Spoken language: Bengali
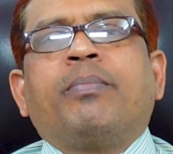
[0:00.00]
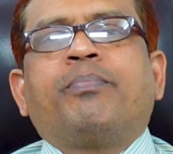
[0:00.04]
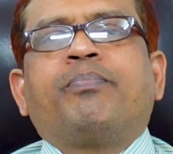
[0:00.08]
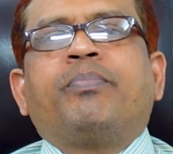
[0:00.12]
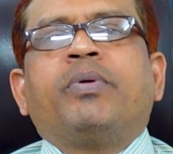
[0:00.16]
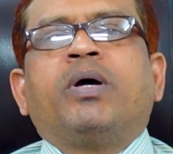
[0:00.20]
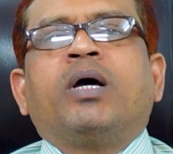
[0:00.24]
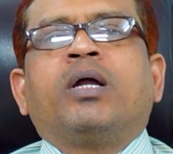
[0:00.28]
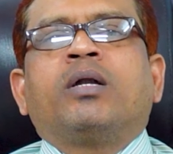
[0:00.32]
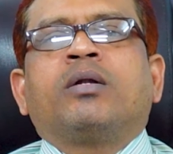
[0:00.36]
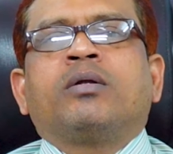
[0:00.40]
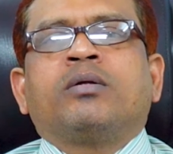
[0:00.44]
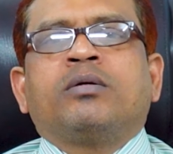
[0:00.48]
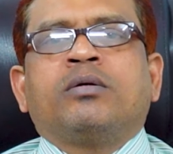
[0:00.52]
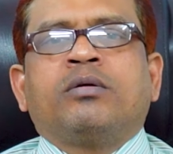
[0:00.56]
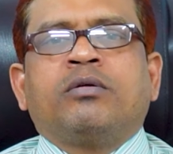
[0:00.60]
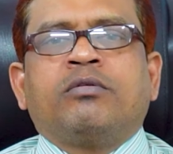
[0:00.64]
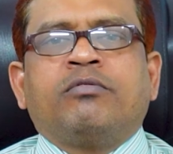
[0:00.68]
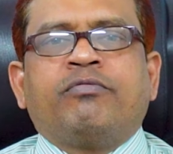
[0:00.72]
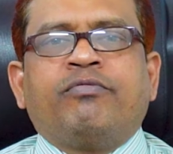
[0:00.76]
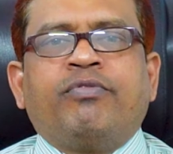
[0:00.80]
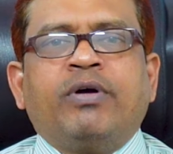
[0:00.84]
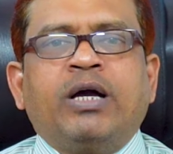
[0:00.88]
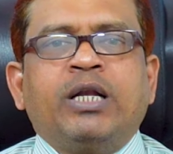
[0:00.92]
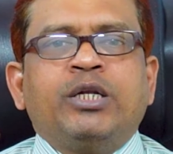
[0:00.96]
আপনার
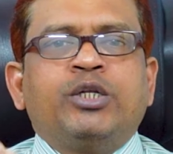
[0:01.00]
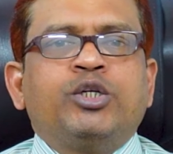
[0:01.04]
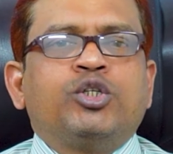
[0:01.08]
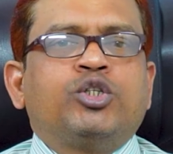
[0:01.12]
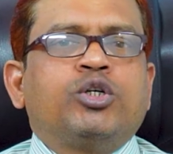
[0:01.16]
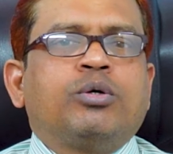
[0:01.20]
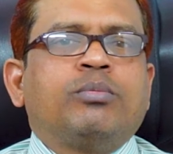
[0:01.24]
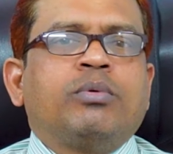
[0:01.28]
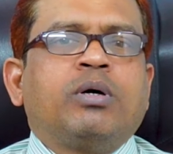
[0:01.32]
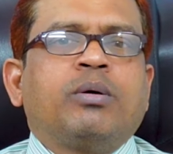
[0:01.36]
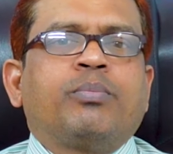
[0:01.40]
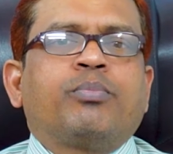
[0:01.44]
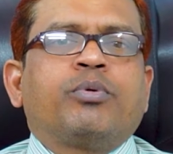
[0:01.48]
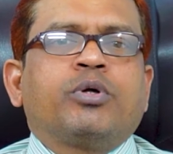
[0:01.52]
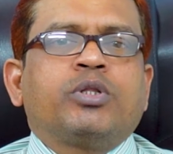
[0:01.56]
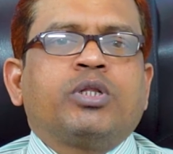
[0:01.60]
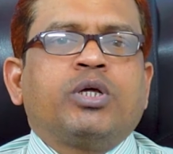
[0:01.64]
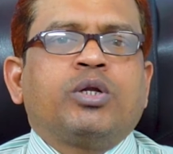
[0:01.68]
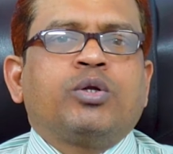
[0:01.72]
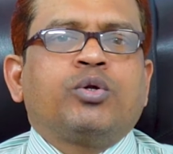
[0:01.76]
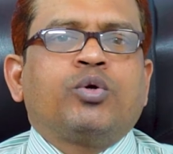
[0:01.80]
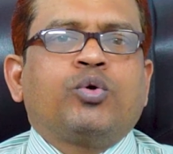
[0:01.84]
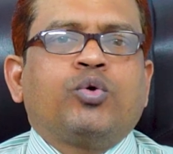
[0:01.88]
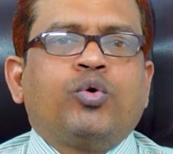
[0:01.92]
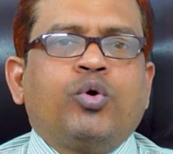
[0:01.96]
ফাইলটি জমা
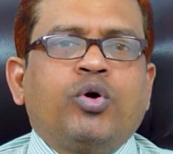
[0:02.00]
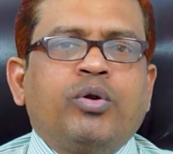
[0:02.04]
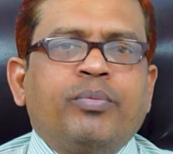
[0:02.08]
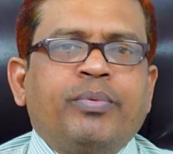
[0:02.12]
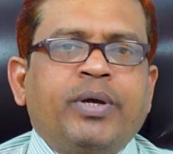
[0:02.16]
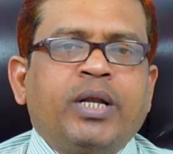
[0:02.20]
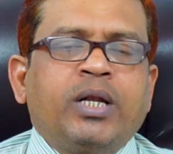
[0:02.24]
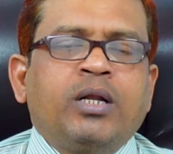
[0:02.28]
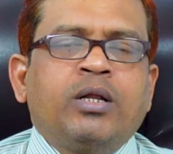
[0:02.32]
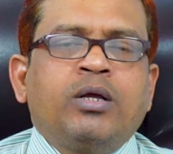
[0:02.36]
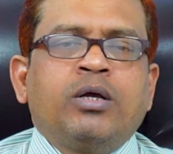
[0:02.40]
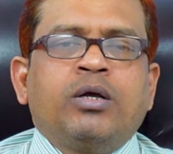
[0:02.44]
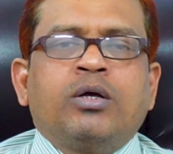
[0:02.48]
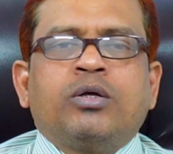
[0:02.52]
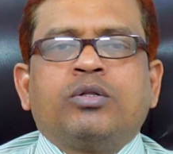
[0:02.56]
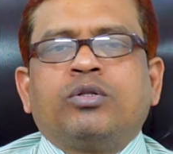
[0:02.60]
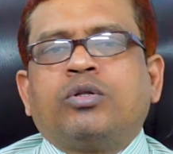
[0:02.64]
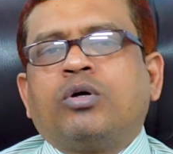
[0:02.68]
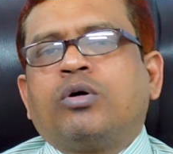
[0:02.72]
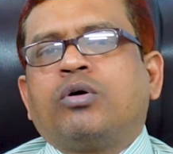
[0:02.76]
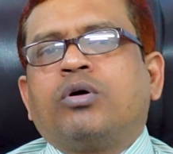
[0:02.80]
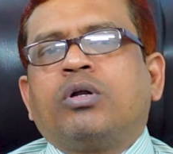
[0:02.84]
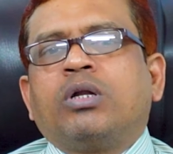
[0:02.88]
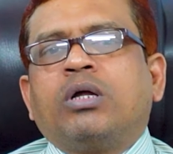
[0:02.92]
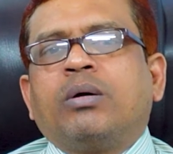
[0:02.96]
প্রদান করবেন
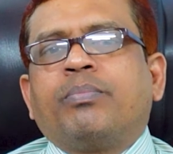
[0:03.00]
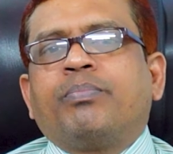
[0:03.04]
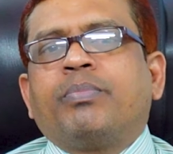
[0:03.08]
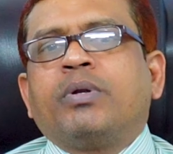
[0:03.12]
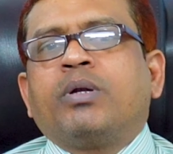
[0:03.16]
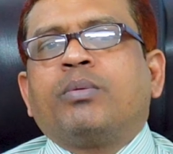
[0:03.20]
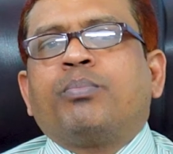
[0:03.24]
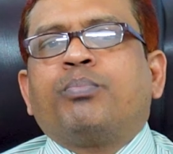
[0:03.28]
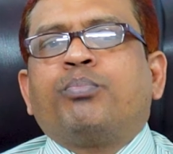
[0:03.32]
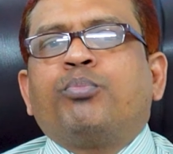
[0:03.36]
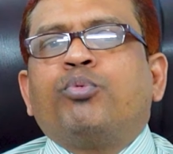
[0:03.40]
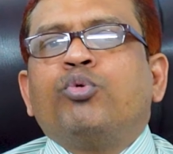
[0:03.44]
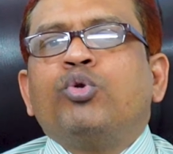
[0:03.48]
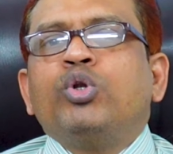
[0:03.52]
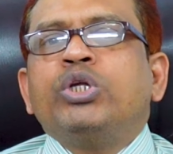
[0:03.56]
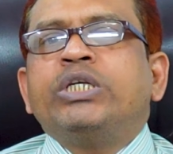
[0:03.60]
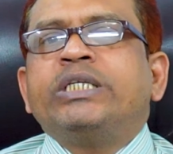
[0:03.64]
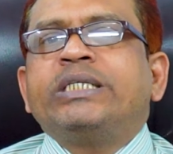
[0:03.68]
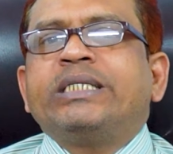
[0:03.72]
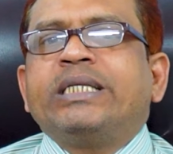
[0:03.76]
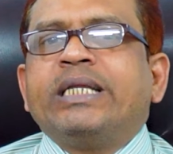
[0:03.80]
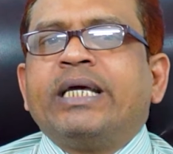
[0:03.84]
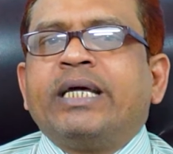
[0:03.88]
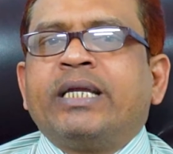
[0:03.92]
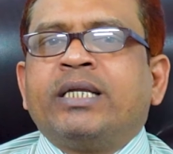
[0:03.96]
তখন আপনার
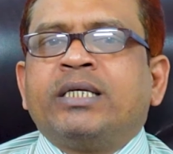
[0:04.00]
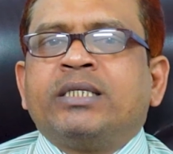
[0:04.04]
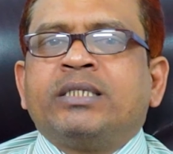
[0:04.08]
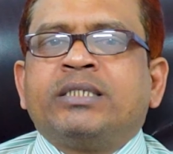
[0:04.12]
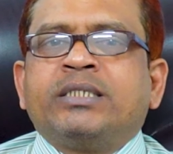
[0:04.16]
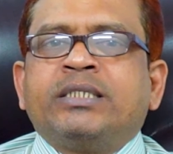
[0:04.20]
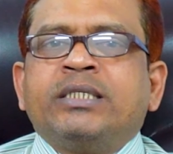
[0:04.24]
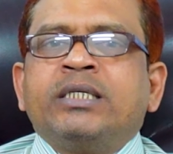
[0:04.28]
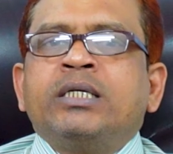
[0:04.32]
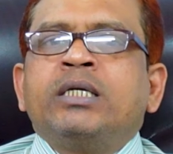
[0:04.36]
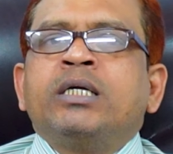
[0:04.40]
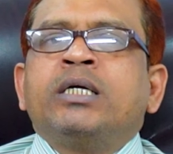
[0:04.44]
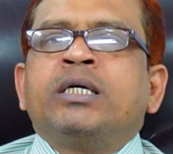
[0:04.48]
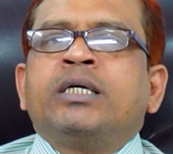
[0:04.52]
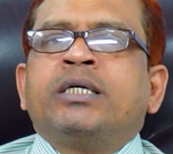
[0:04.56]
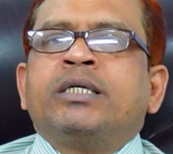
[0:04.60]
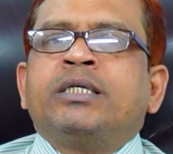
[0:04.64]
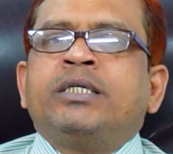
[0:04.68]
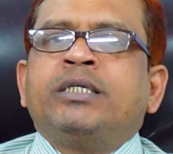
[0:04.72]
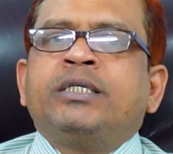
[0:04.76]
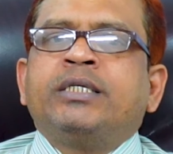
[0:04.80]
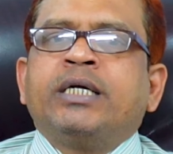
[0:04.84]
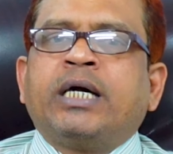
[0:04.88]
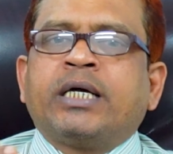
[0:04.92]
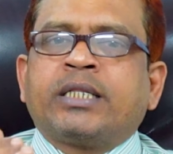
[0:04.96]
পুলিশ ক্লিয়ারেন্সটি
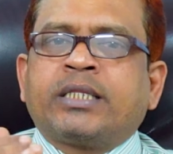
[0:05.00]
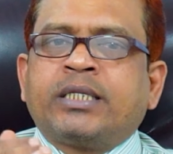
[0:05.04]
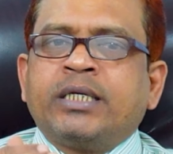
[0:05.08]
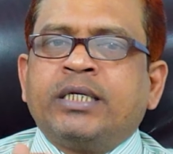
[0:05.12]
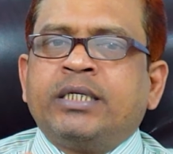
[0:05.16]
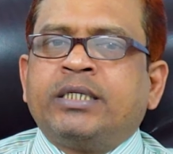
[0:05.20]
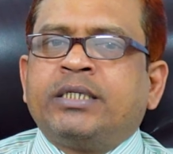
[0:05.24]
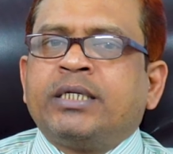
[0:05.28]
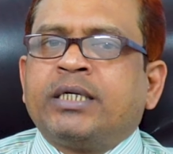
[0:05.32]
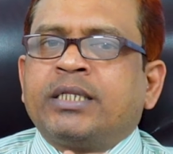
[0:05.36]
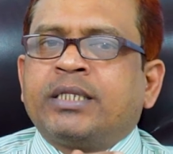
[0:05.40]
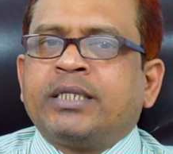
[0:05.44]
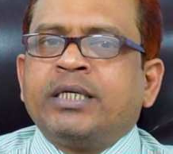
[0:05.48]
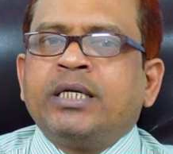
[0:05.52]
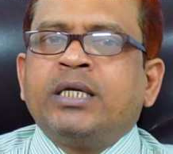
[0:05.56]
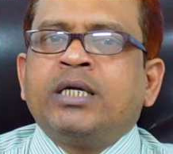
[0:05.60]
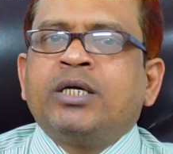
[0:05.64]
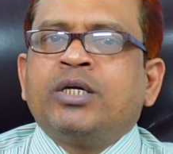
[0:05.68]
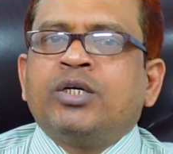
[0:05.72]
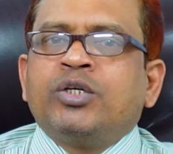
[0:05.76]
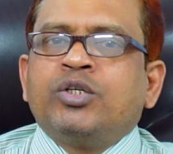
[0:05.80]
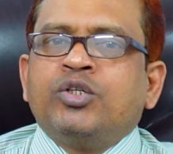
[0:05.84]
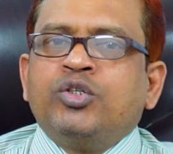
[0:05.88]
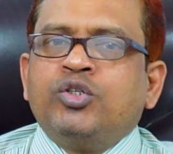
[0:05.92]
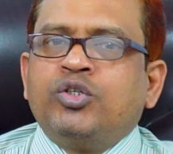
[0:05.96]
সাথে সাথে
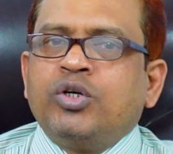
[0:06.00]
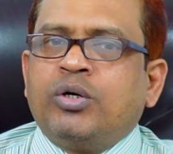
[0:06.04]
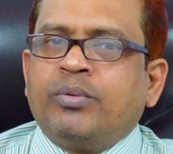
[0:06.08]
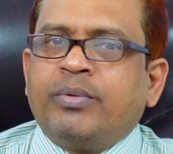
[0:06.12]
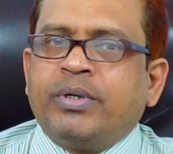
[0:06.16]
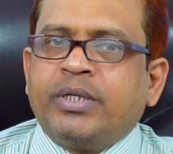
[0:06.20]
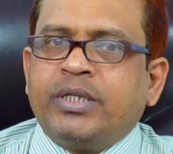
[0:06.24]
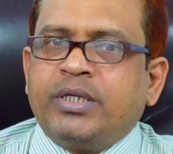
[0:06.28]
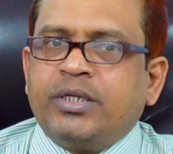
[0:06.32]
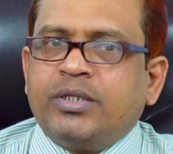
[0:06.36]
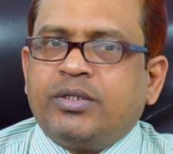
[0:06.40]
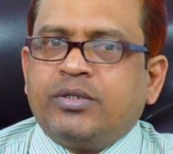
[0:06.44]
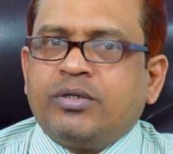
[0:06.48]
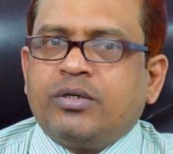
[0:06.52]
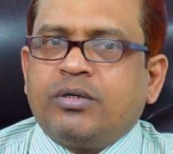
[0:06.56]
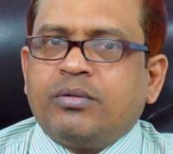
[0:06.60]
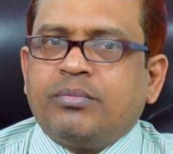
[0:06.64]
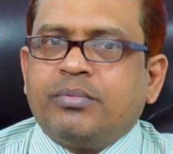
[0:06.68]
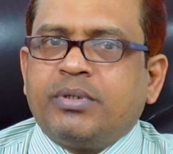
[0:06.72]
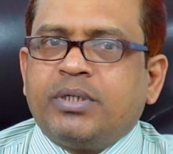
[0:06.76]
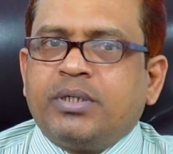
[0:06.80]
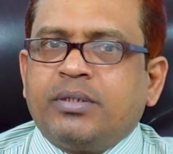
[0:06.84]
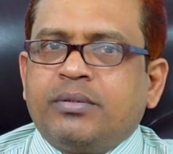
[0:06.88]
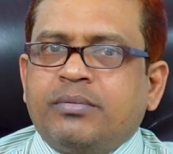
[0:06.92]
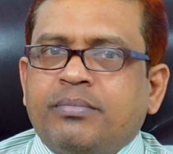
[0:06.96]
জমা দিতে
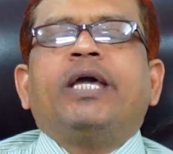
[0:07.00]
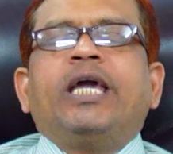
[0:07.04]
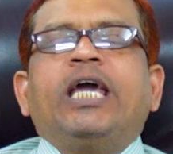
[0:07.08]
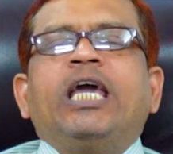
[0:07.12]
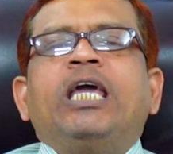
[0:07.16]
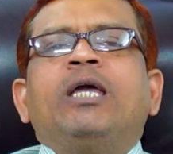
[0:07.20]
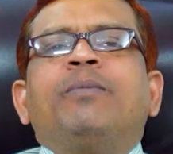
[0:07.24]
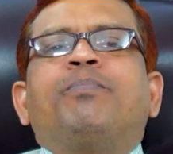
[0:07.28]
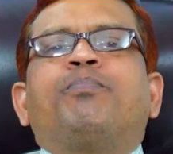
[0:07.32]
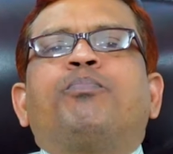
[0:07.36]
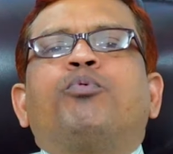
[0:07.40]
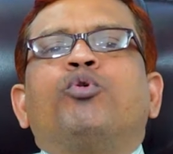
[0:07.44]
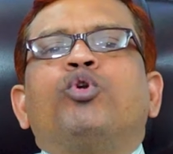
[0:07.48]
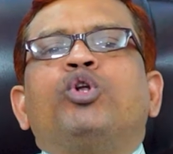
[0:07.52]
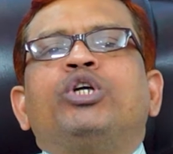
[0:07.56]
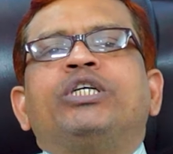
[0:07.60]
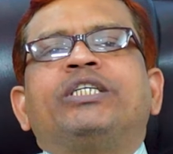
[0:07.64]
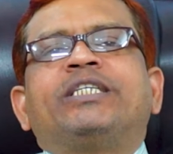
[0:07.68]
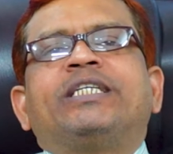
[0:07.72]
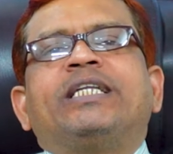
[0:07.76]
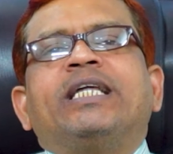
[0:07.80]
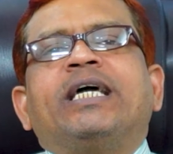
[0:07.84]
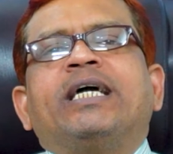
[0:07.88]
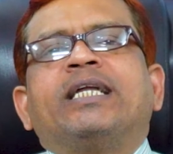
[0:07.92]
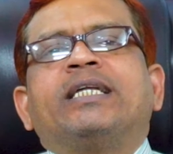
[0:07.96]
হবে এই
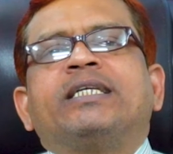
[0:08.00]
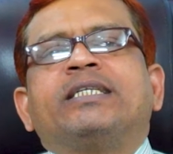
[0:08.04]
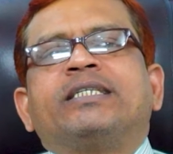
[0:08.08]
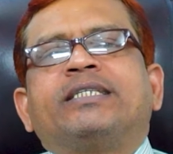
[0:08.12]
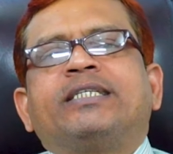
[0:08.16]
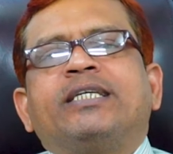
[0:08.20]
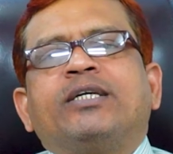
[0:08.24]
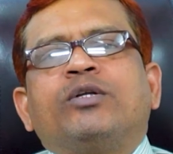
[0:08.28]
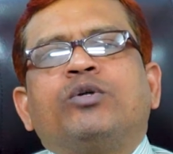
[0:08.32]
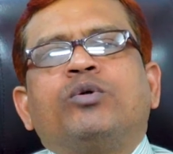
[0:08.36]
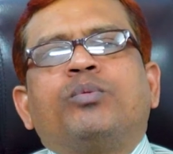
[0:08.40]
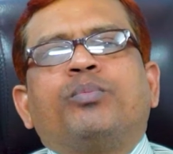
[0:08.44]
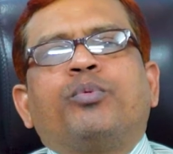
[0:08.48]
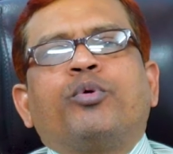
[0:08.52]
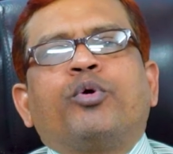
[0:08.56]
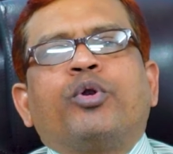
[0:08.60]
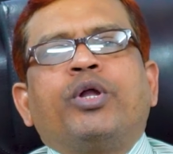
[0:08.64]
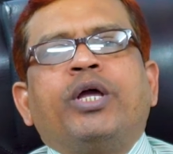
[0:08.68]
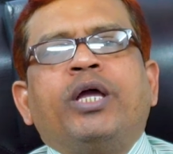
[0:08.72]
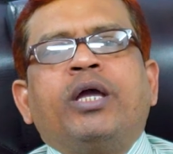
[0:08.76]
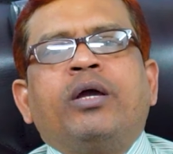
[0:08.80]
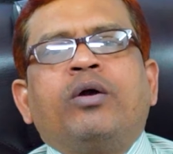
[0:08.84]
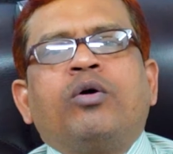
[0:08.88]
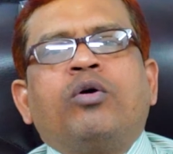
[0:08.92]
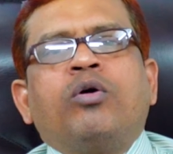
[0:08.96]
পুলিশ ক্লিয়ারেন্সের
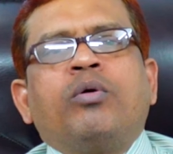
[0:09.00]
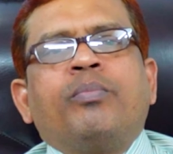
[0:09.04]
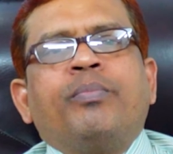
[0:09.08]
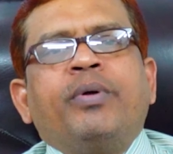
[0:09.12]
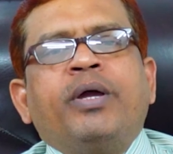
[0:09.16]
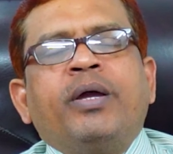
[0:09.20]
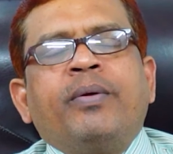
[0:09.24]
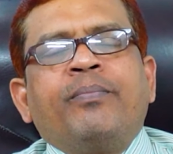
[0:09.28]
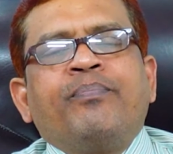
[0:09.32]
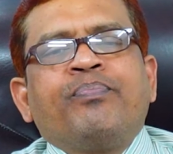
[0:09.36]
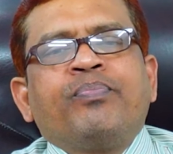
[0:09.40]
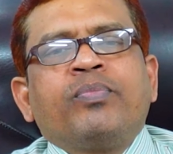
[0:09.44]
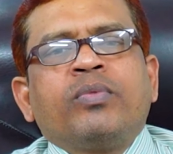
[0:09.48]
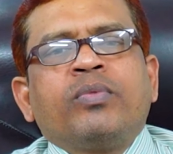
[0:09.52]
উপরে হবে